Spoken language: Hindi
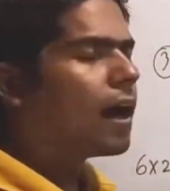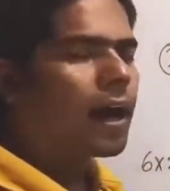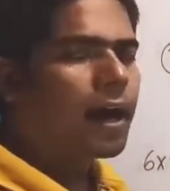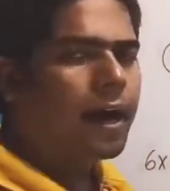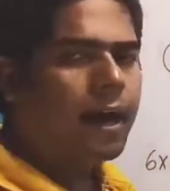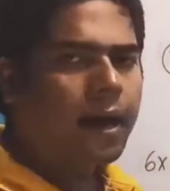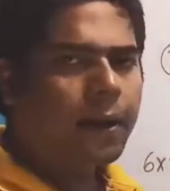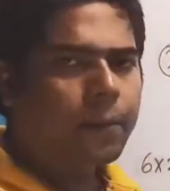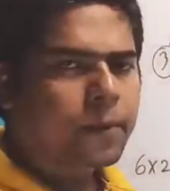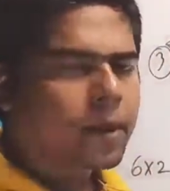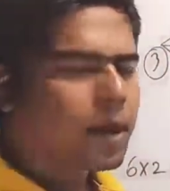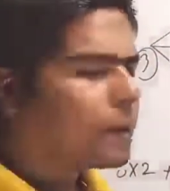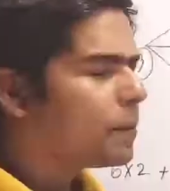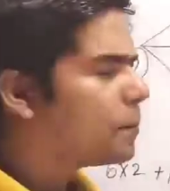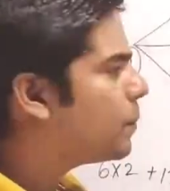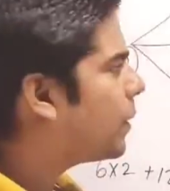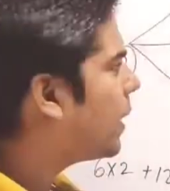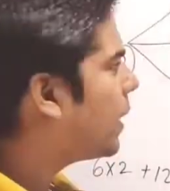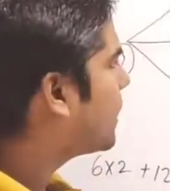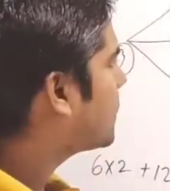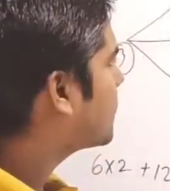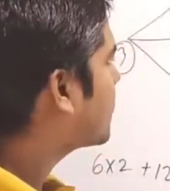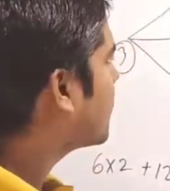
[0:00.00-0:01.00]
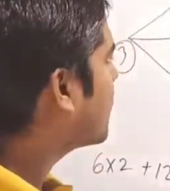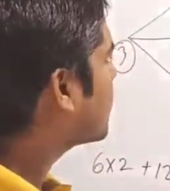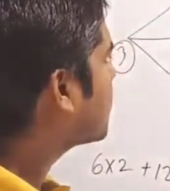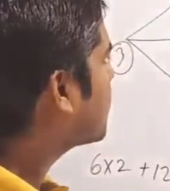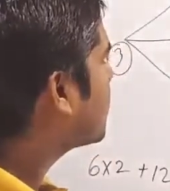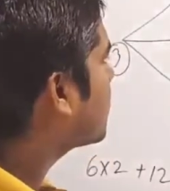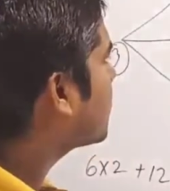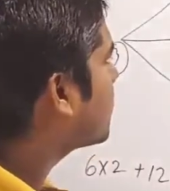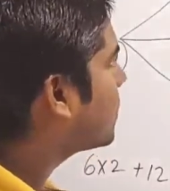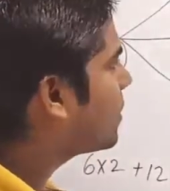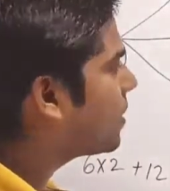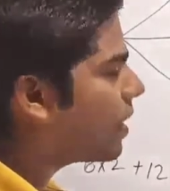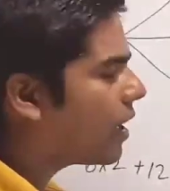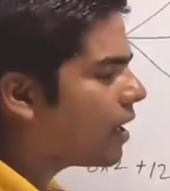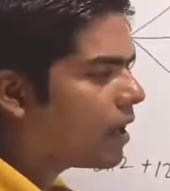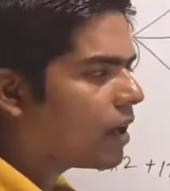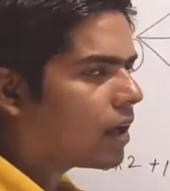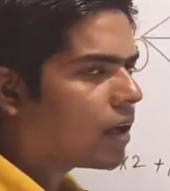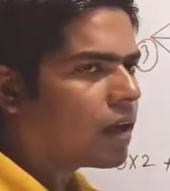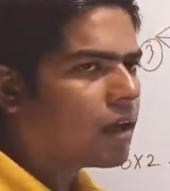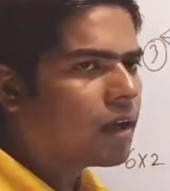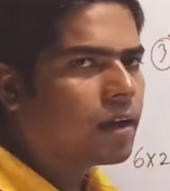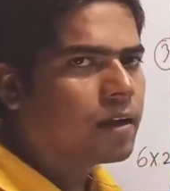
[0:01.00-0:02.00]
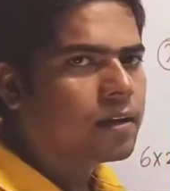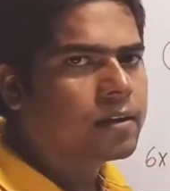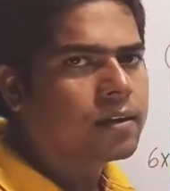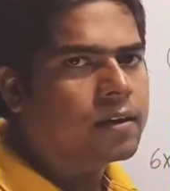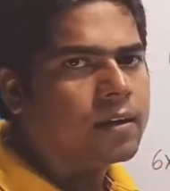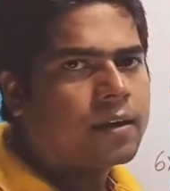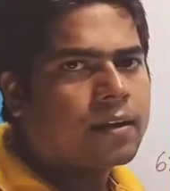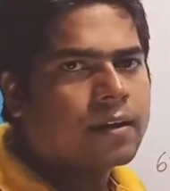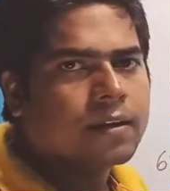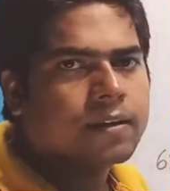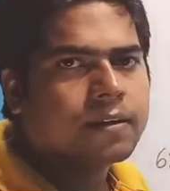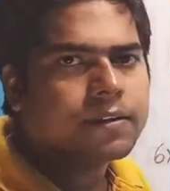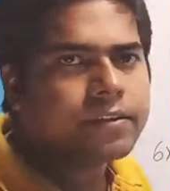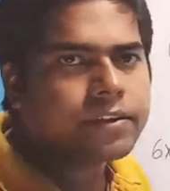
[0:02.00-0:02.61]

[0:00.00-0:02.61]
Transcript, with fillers: हम बात करते हैं क्या इसमें